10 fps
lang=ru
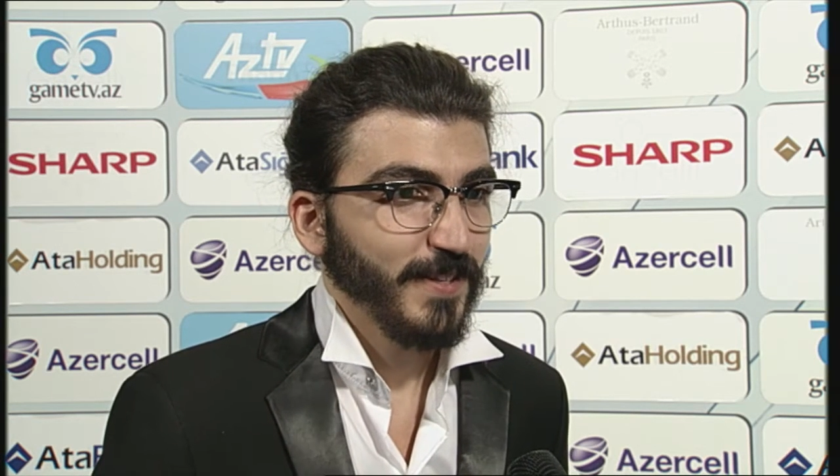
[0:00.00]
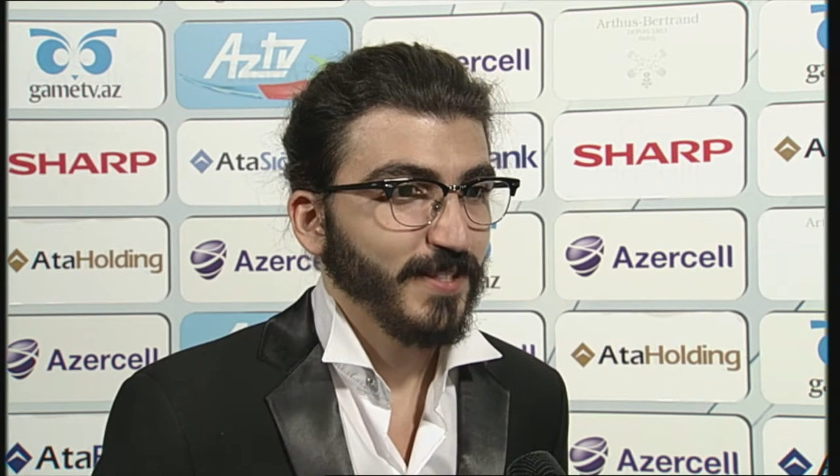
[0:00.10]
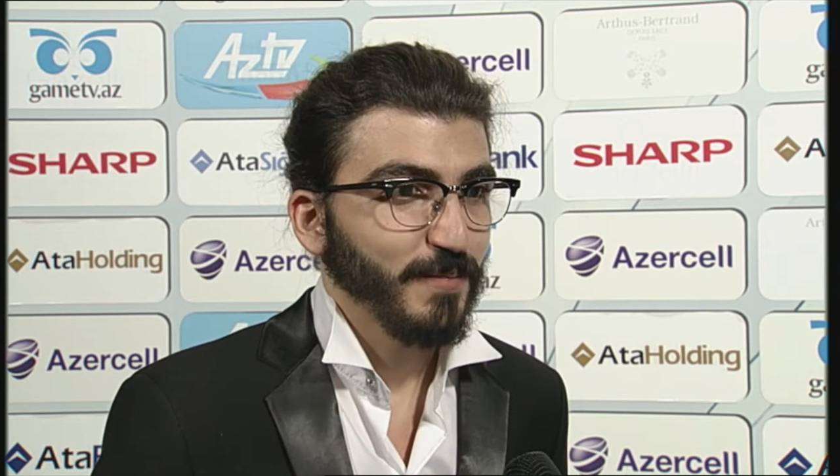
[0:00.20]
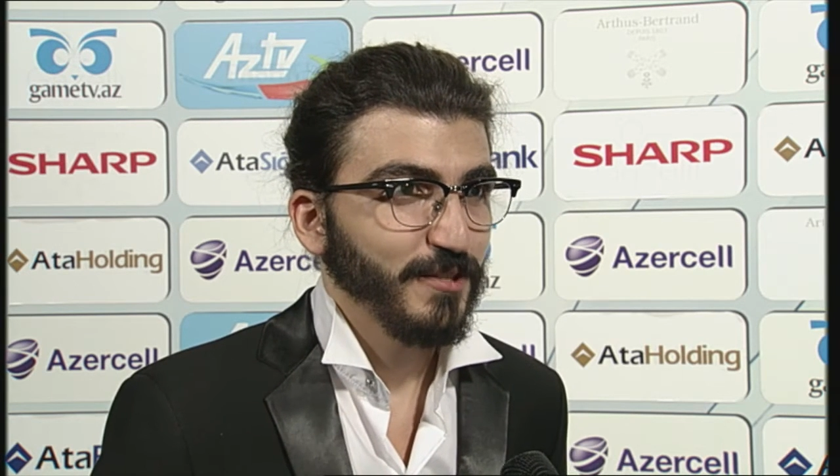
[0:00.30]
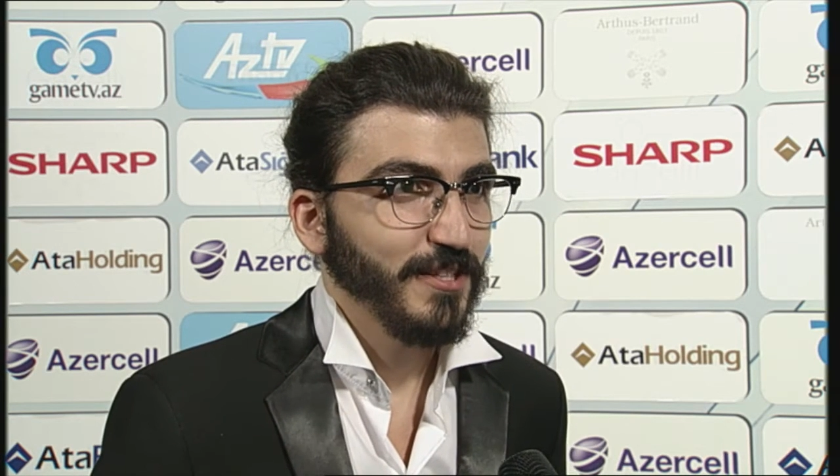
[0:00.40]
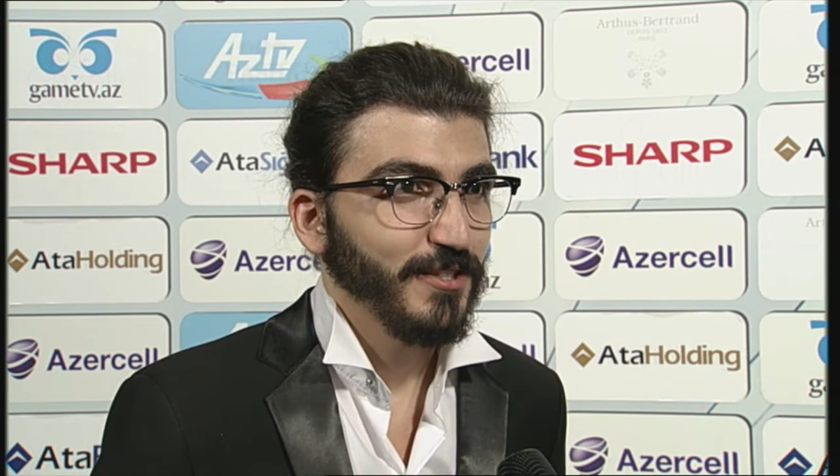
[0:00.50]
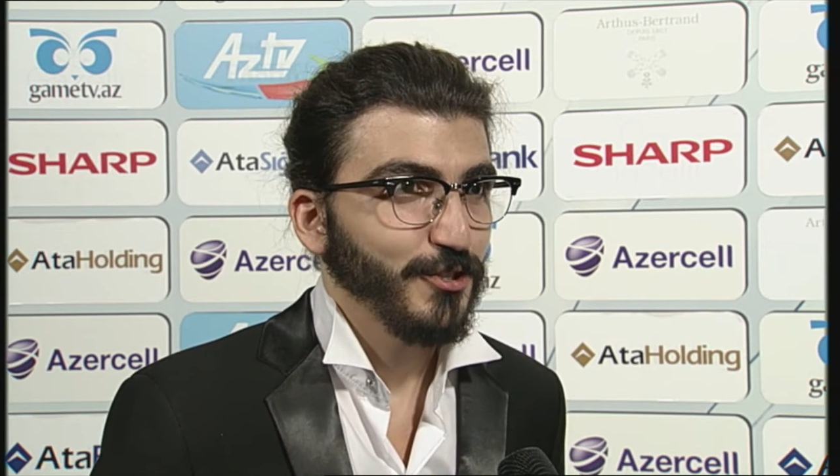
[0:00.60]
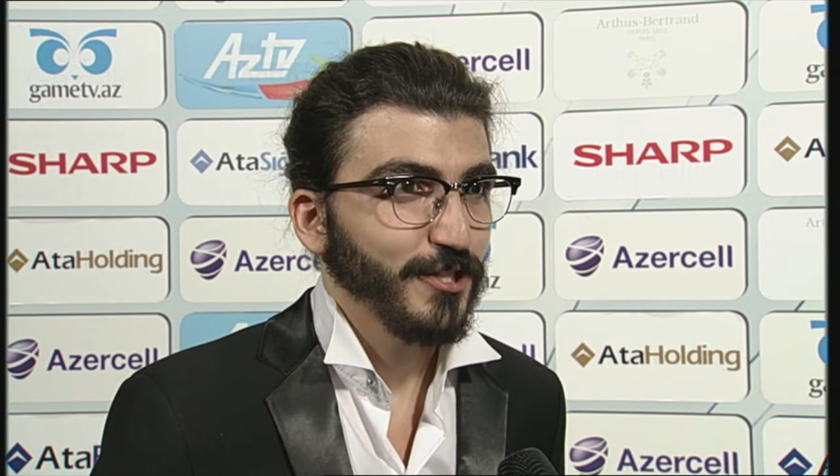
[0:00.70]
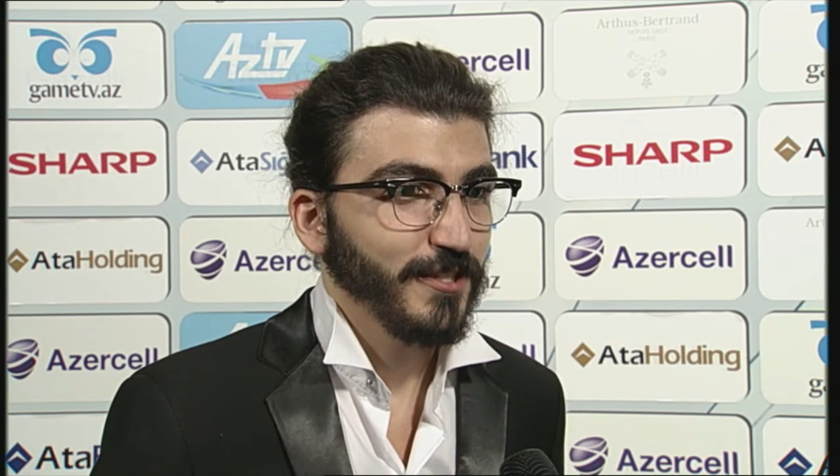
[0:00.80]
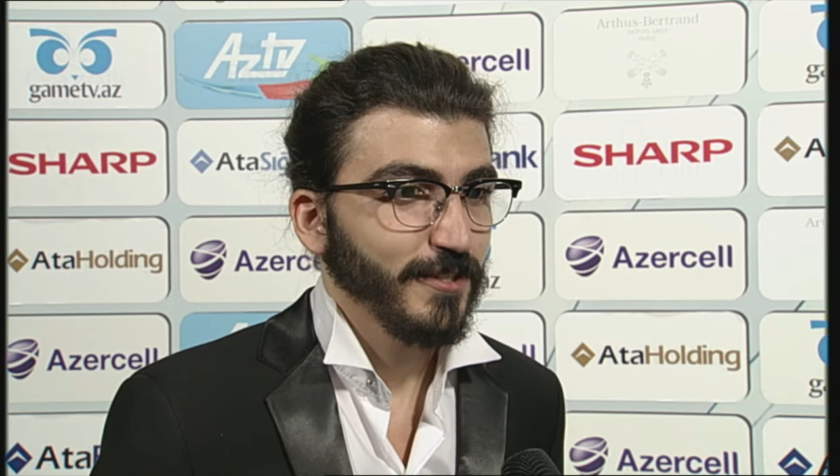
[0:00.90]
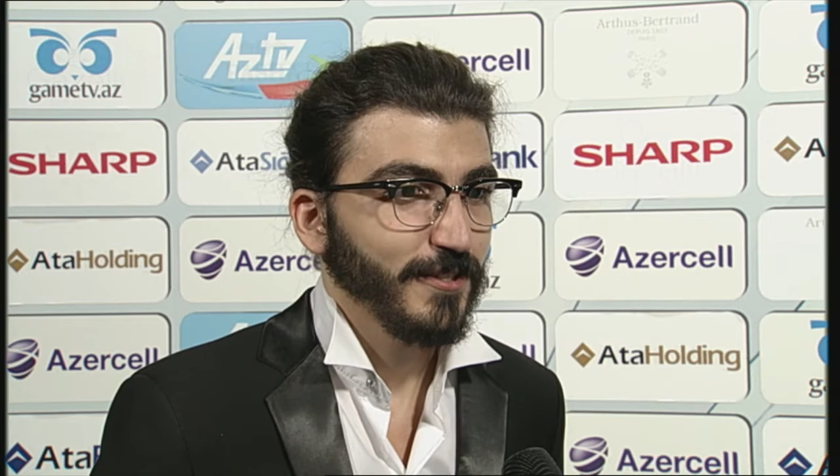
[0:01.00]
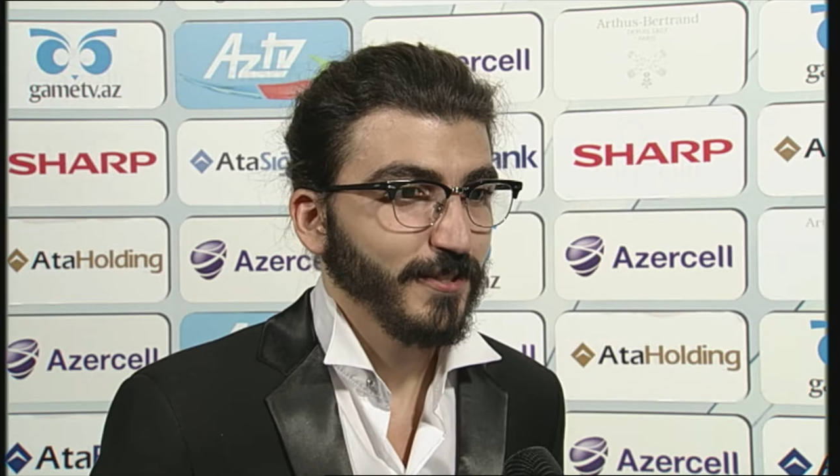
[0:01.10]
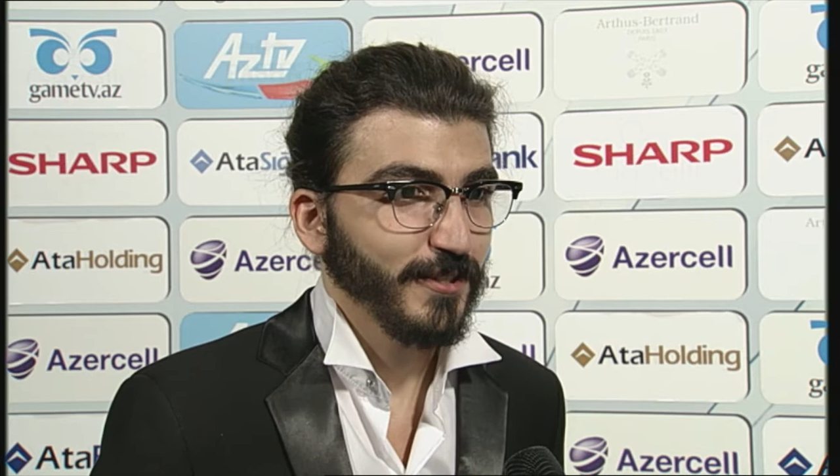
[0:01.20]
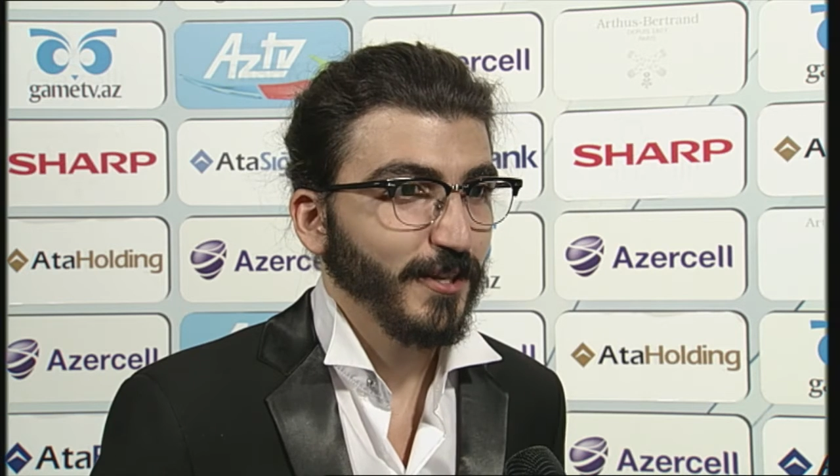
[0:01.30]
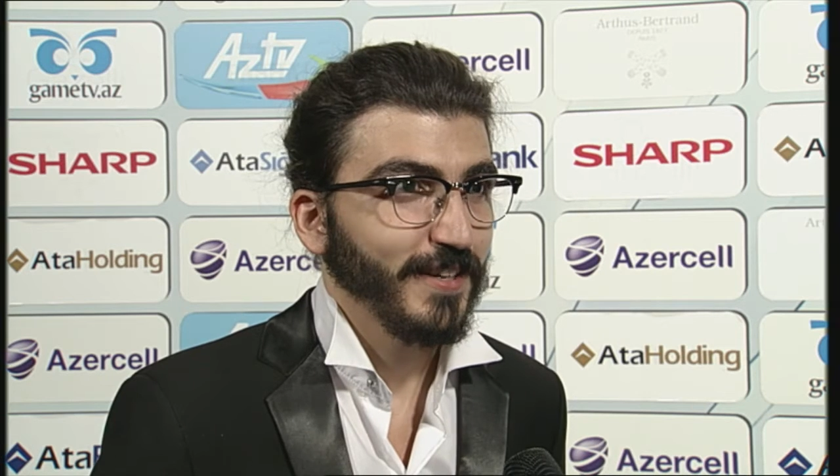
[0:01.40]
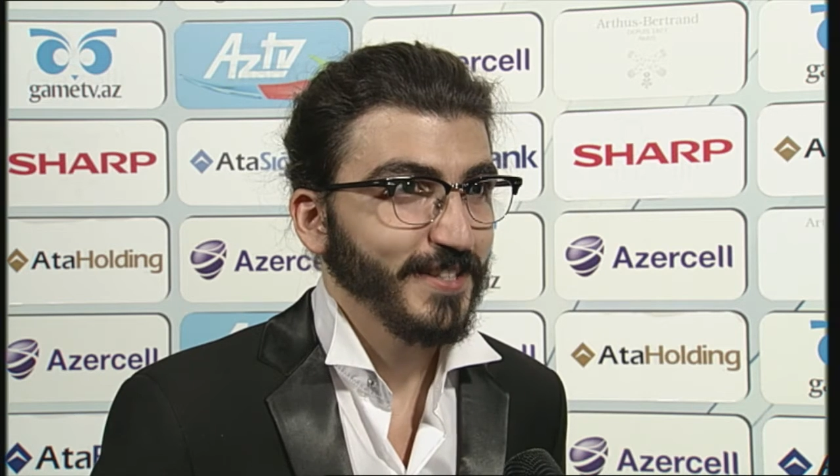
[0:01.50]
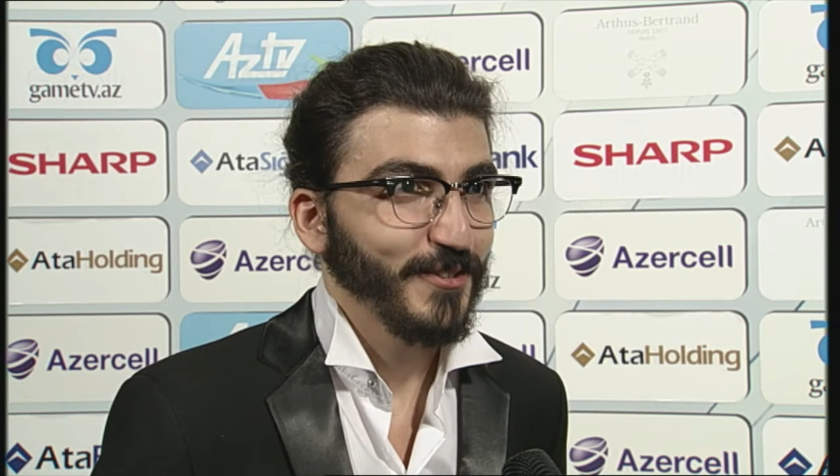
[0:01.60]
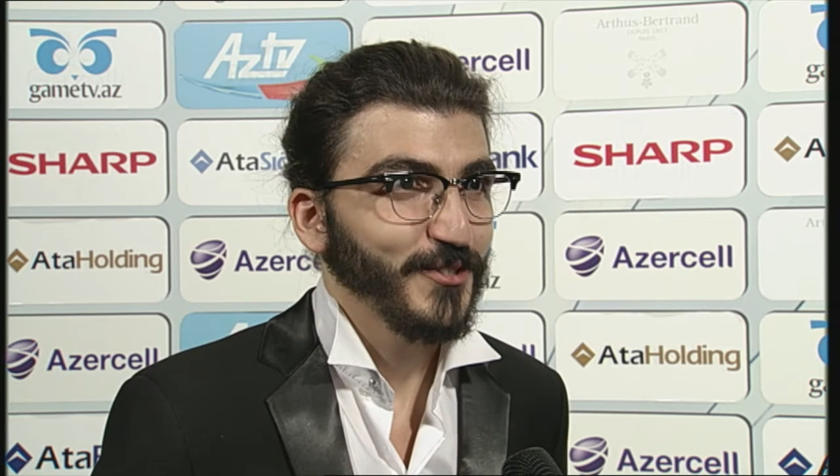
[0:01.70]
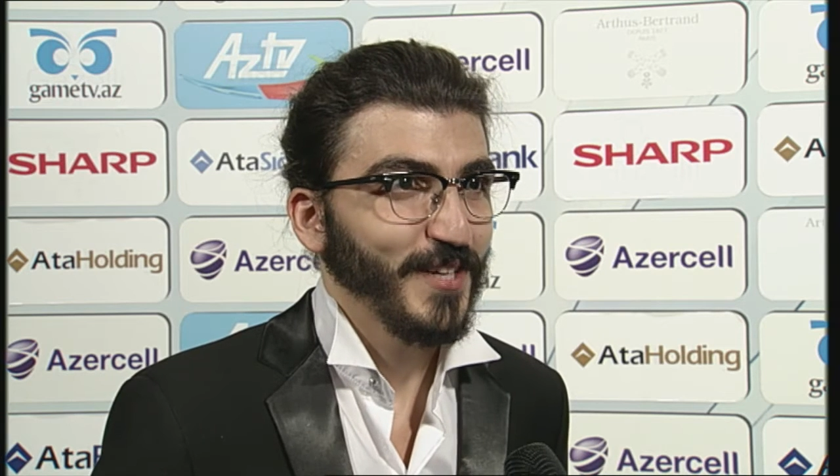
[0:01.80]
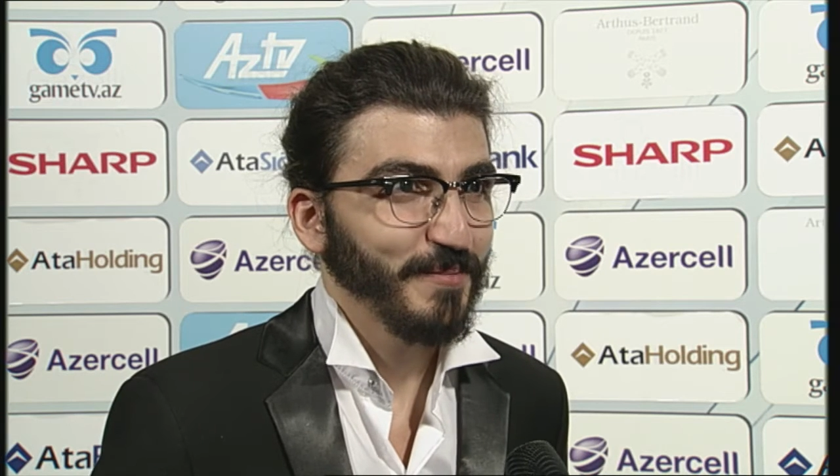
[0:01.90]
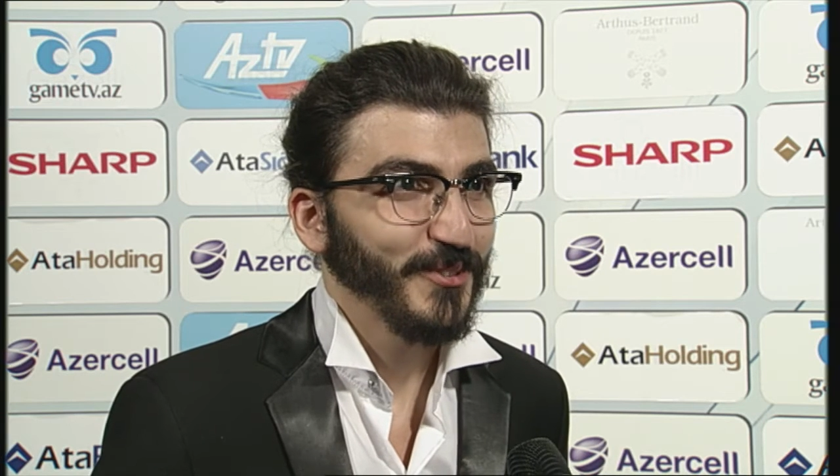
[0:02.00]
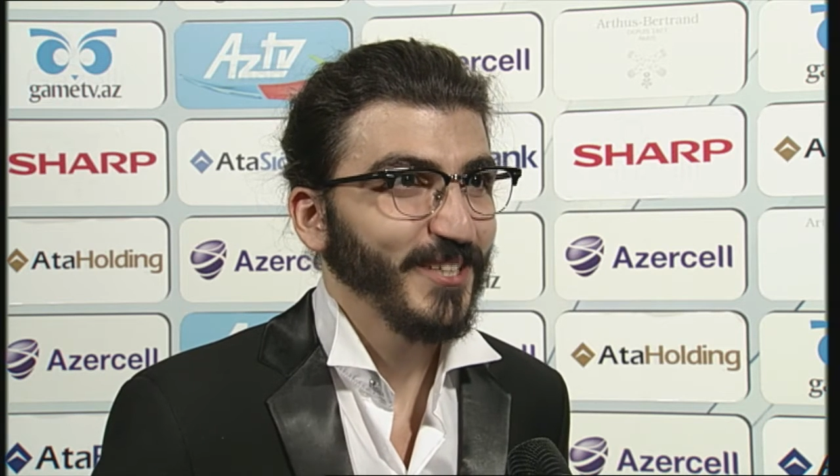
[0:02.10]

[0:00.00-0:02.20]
на самом деле сейчас играет свою свадьбу.